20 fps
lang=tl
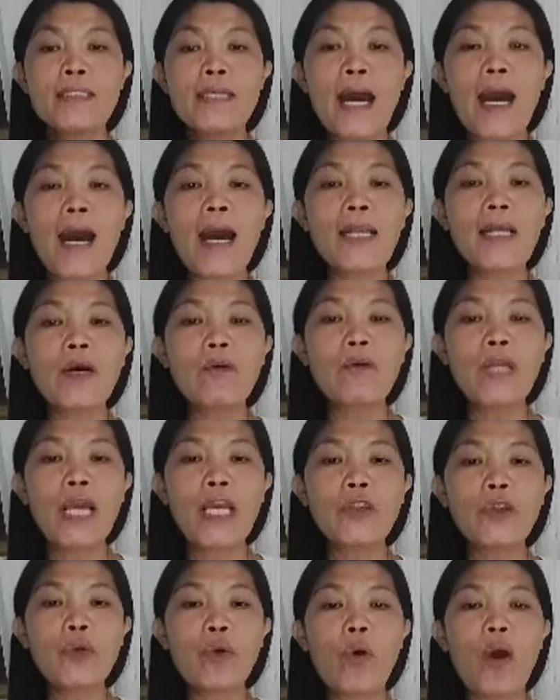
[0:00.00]
sa araw
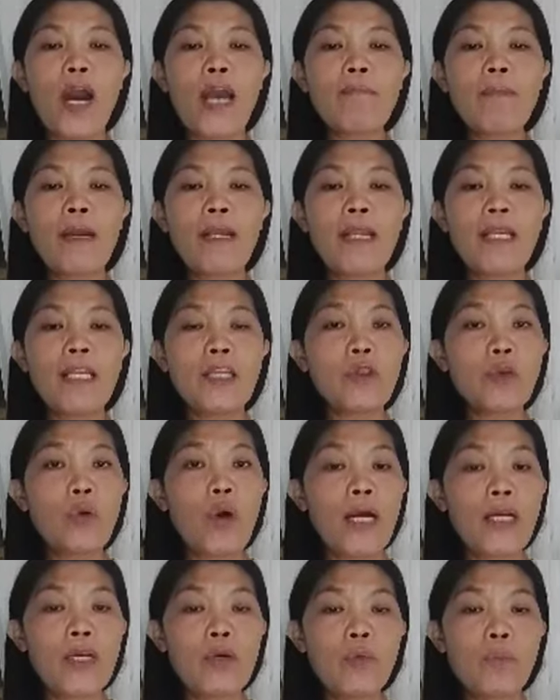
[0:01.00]
na ito ay
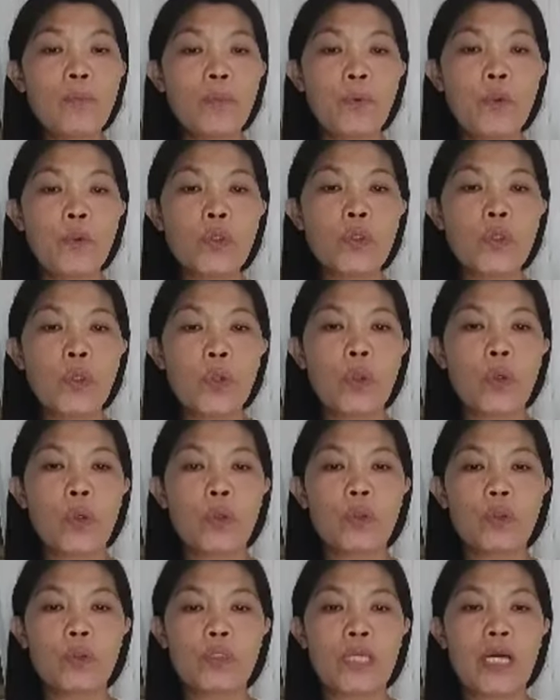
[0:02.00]
malilito ang iyong
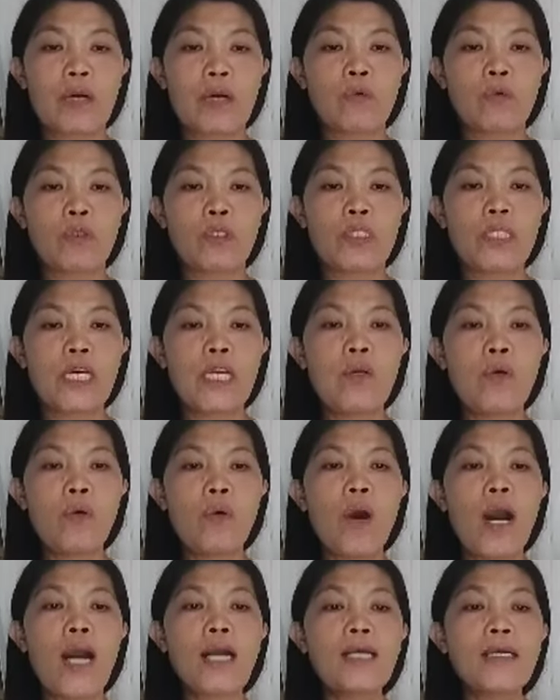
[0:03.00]
puso sa kung
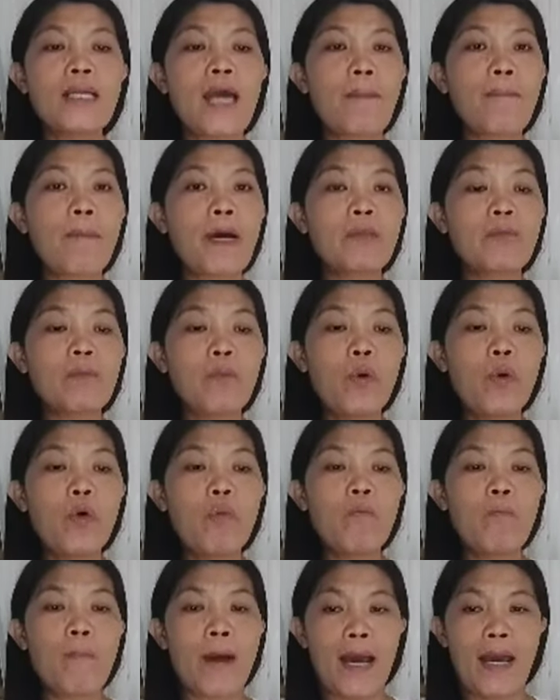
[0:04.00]
sino ang dapat
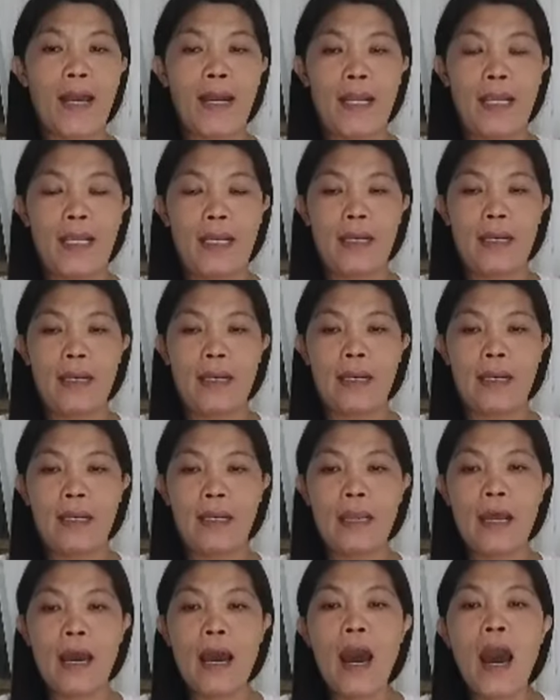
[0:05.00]
mong mahalin
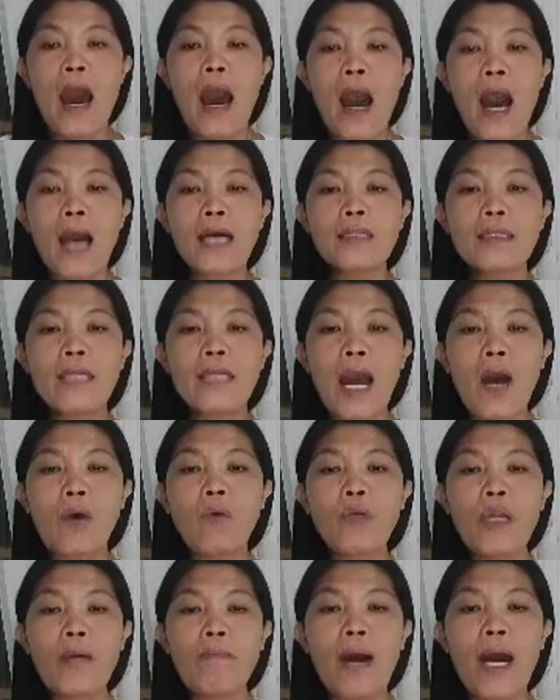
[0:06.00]
ang
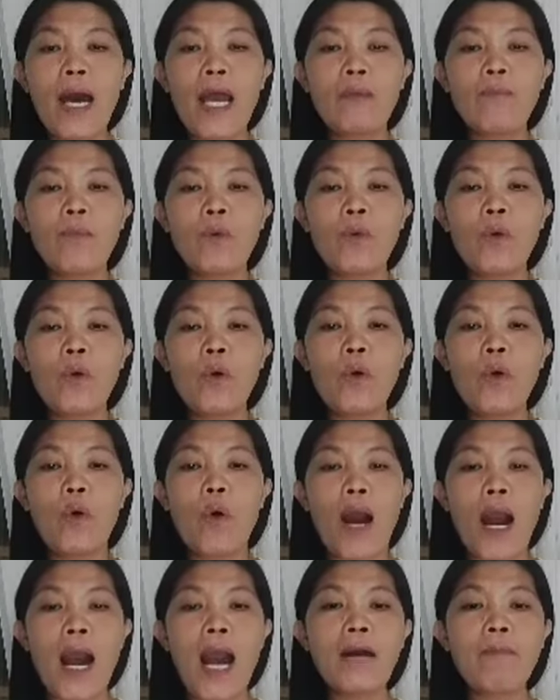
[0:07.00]
tao na mahal mo
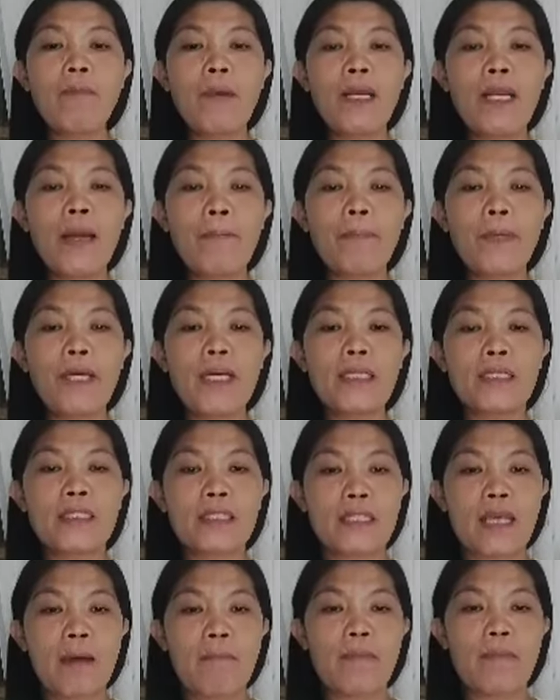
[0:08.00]
o ang malapit
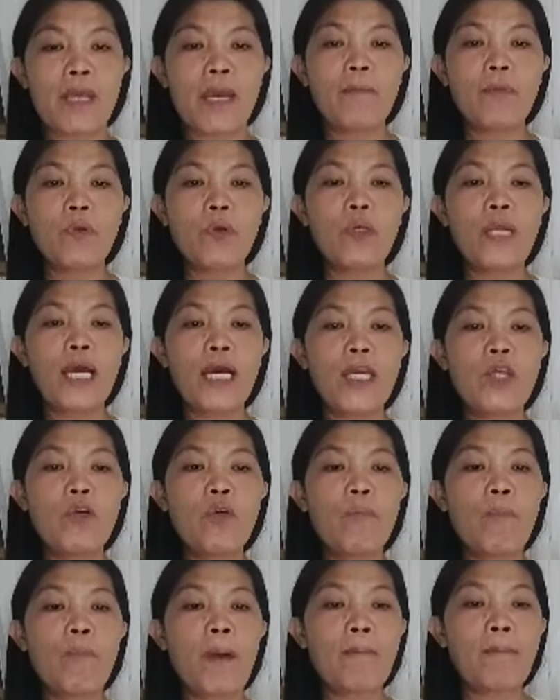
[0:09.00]
sa miyembro ng
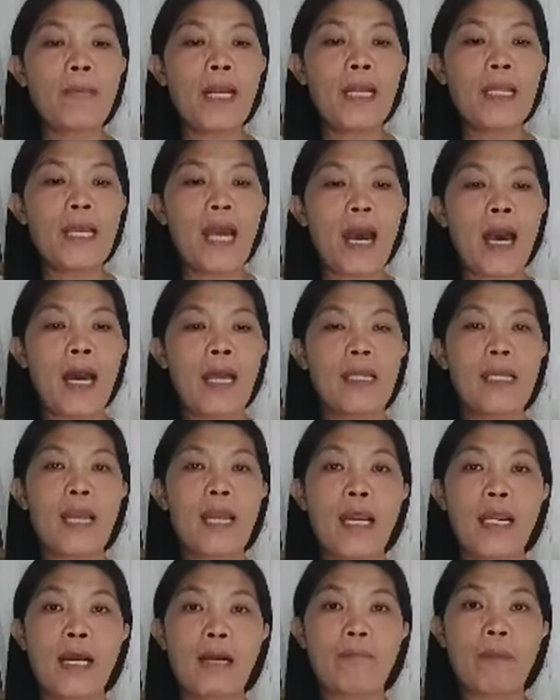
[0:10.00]
inyong pamilya
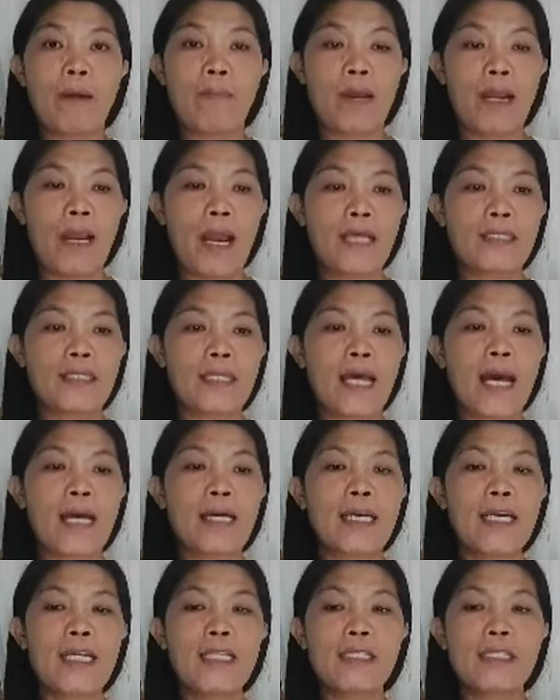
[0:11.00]
na
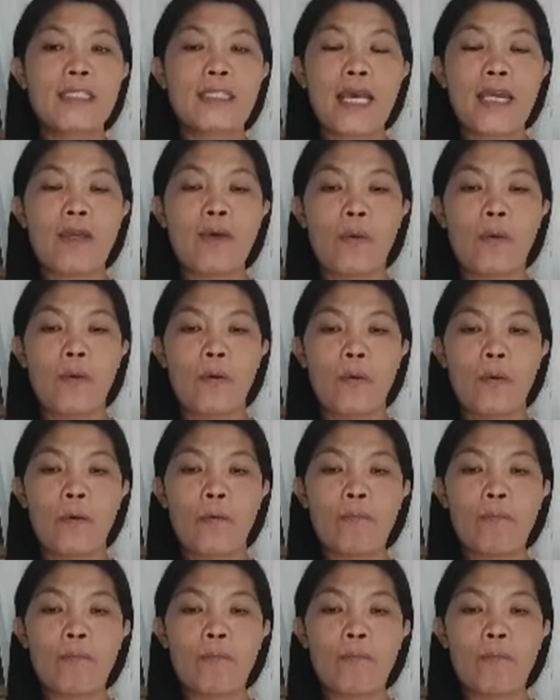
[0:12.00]
nagmamalasakit sa iyo.